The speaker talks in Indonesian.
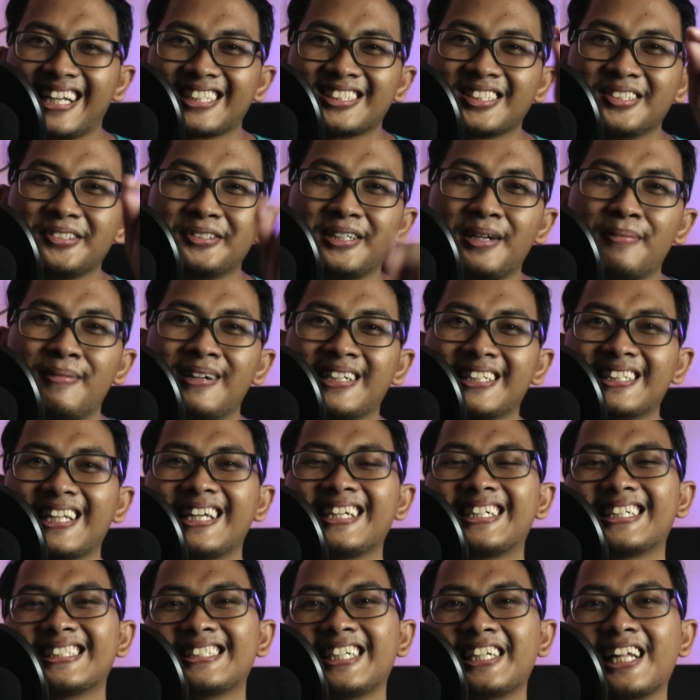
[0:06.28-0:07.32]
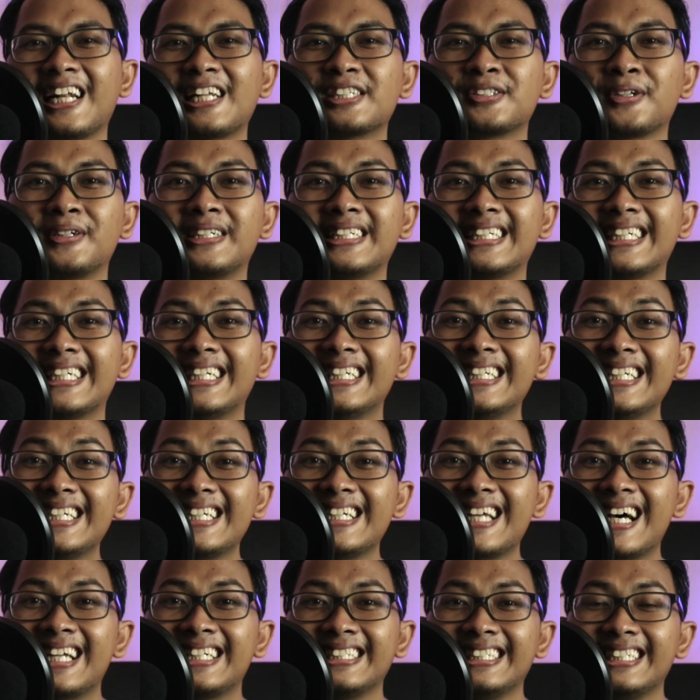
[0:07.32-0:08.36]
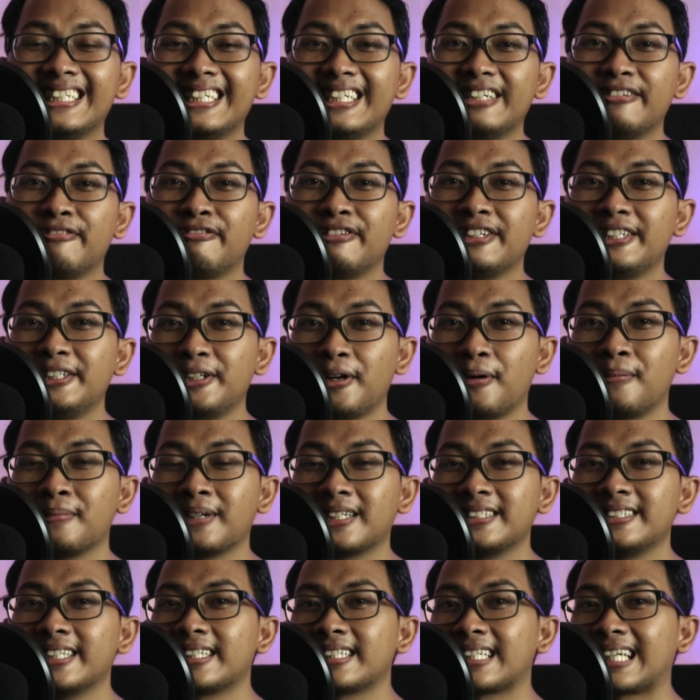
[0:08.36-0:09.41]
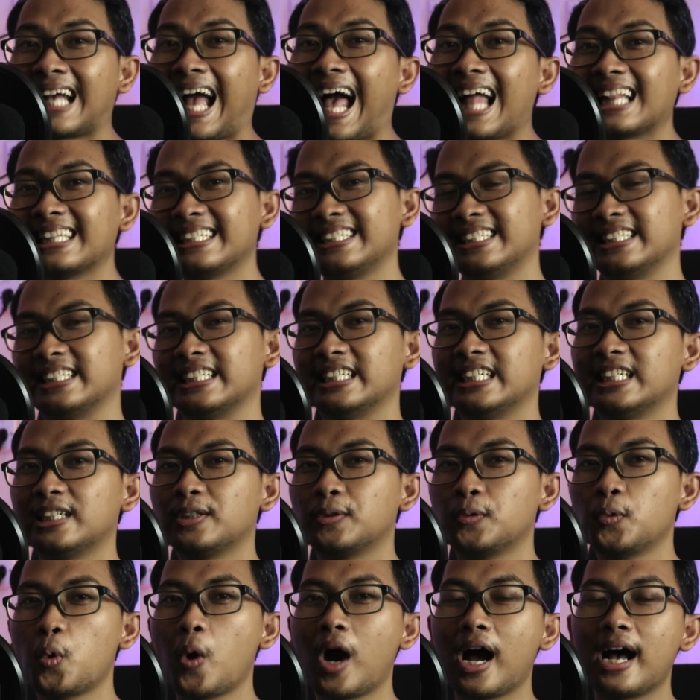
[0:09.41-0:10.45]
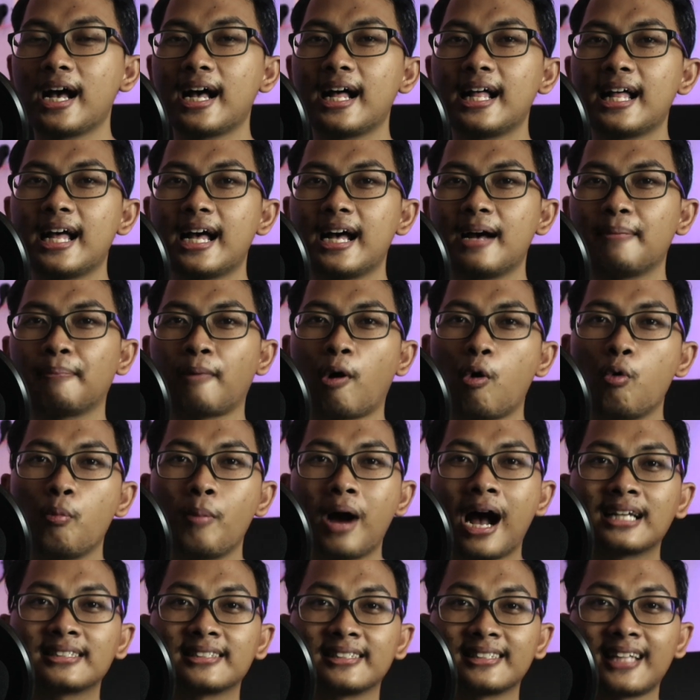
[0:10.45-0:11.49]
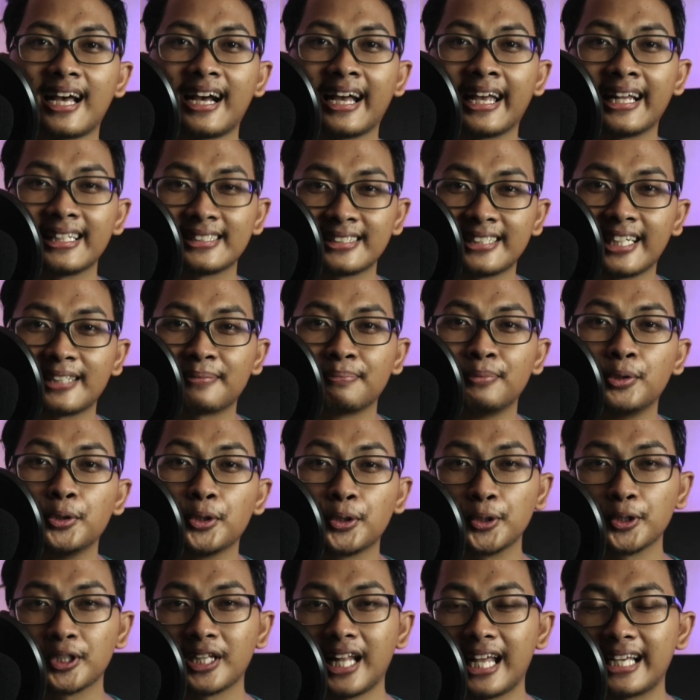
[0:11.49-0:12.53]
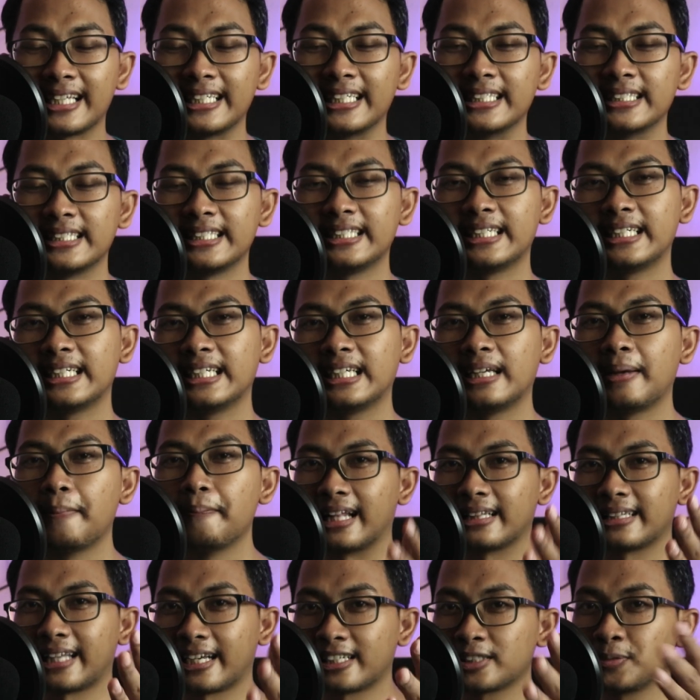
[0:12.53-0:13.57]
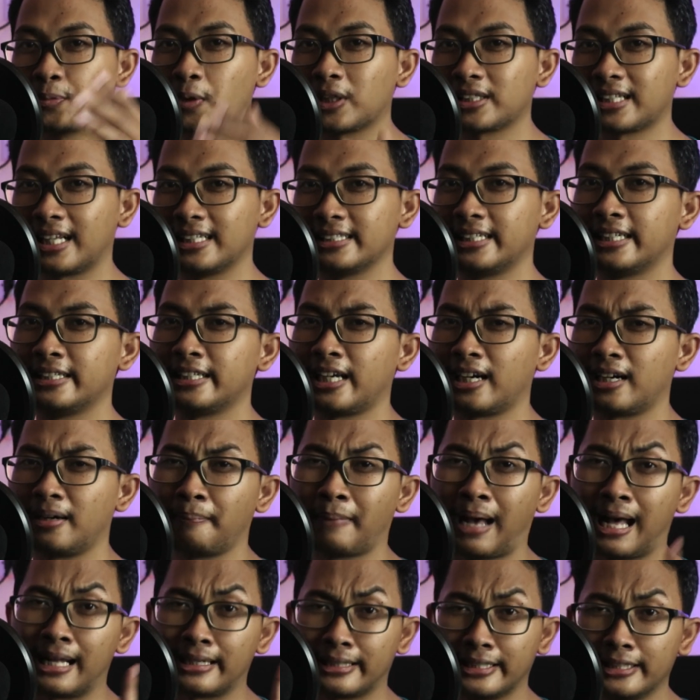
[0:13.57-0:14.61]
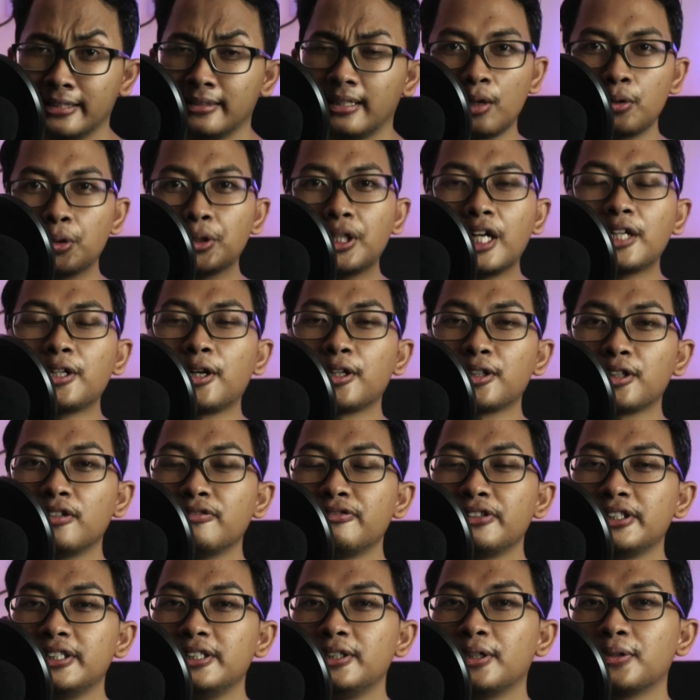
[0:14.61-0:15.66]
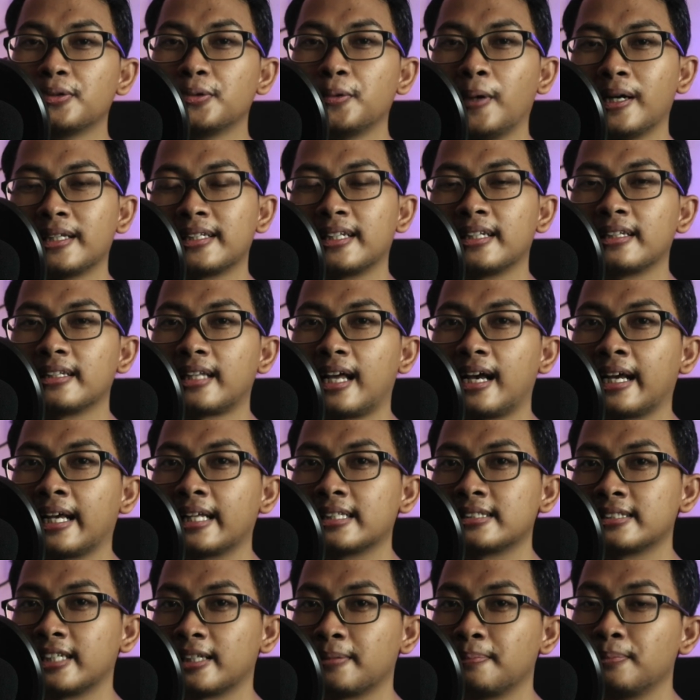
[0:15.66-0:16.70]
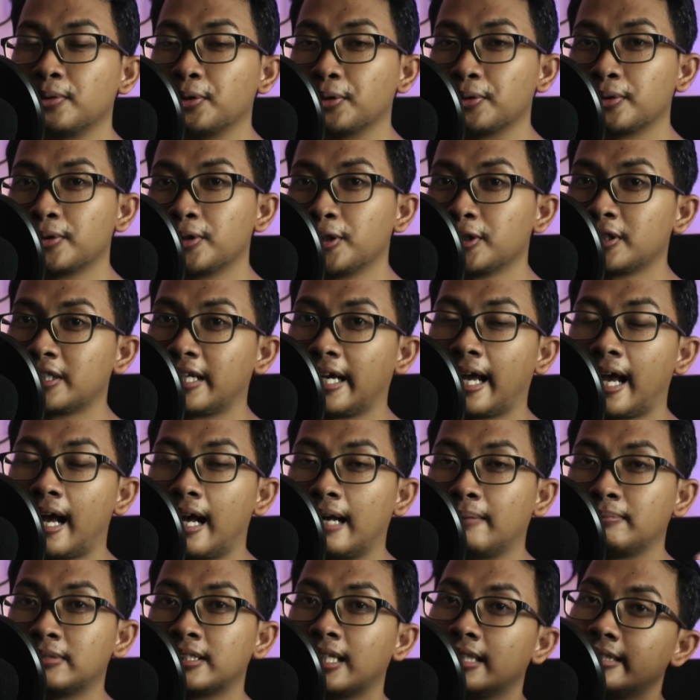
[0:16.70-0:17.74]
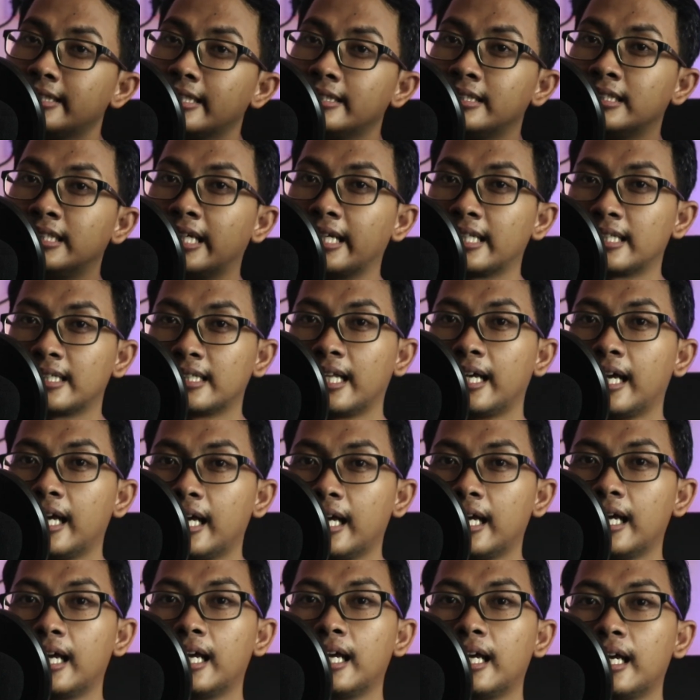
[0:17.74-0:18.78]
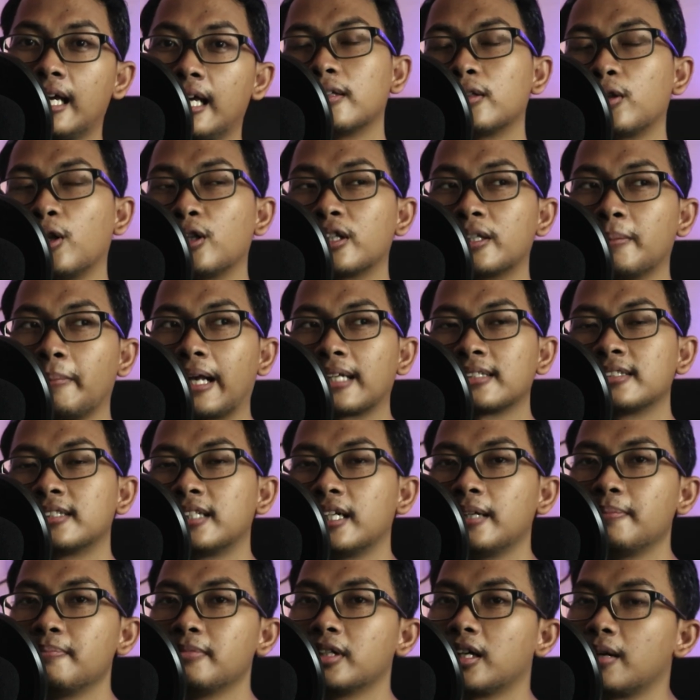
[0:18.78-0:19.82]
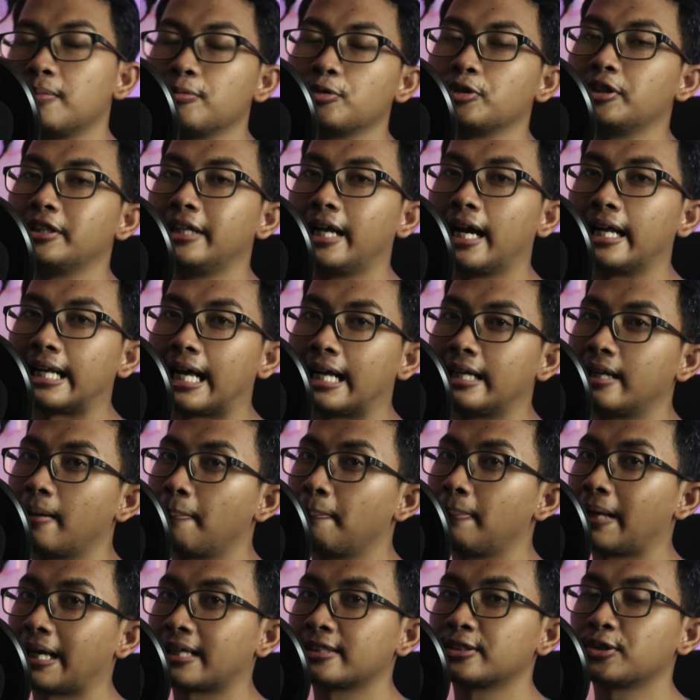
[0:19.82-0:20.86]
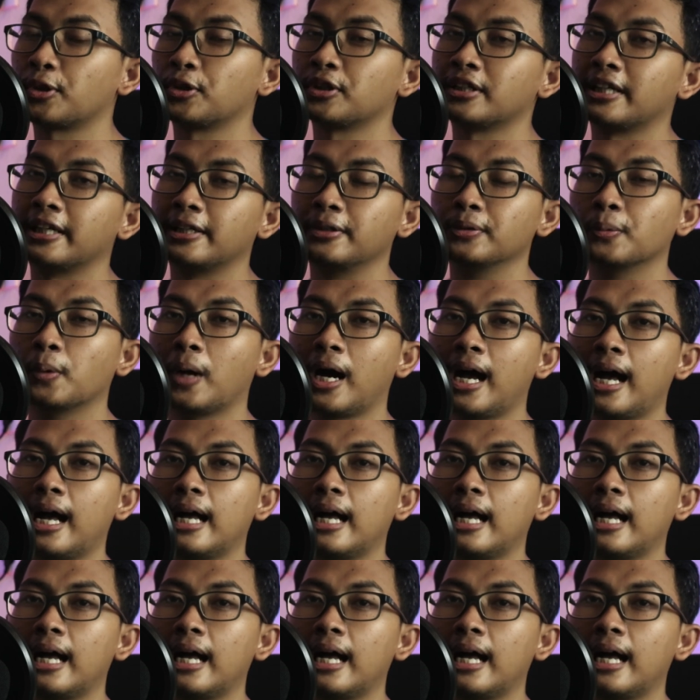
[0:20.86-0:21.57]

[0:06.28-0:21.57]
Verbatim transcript: thanks lu udah balik lagi ke channel Alisodik ini dan di video Om Gadget kali ini gue mau bahas tentang headset bluetooth lagi nih Dan thanks buat kalian yang kemarin udah nonton video gue tentang headset bluetooth kayak misalnya JT06 Extreme, kemudian ada Plexton G2,